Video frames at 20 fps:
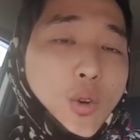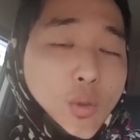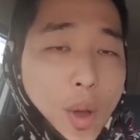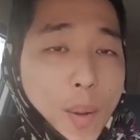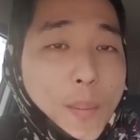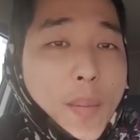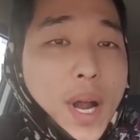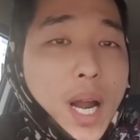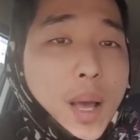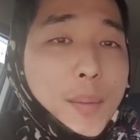
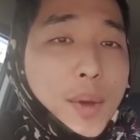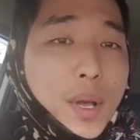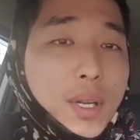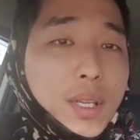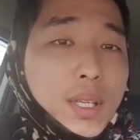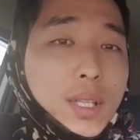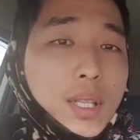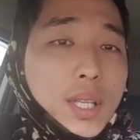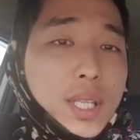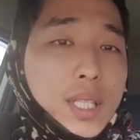
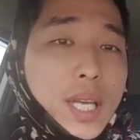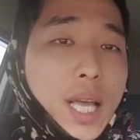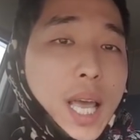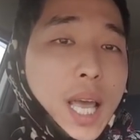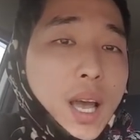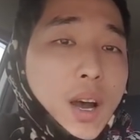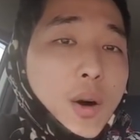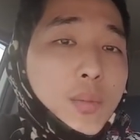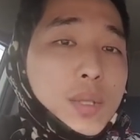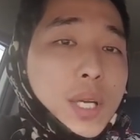웬만하면은
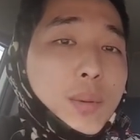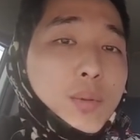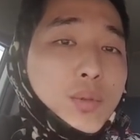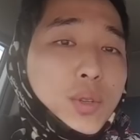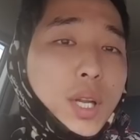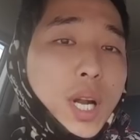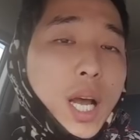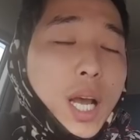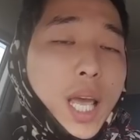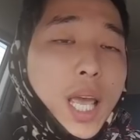이제
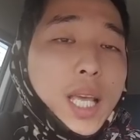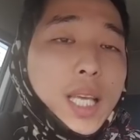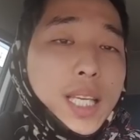업자분들에게